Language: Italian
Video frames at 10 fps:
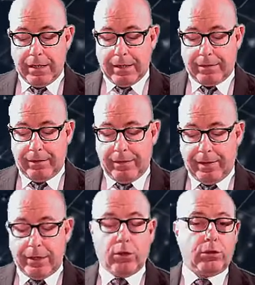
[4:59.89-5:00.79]

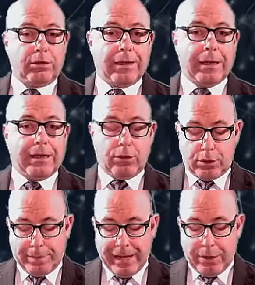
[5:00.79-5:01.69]
l'attiva lotta allo
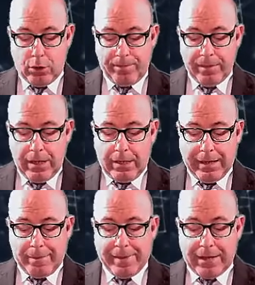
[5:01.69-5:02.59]
spreco.
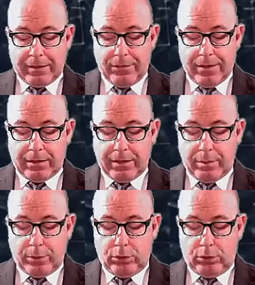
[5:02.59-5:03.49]
Gran parte infatti
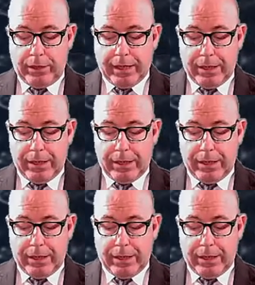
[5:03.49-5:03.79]
dei prodotti che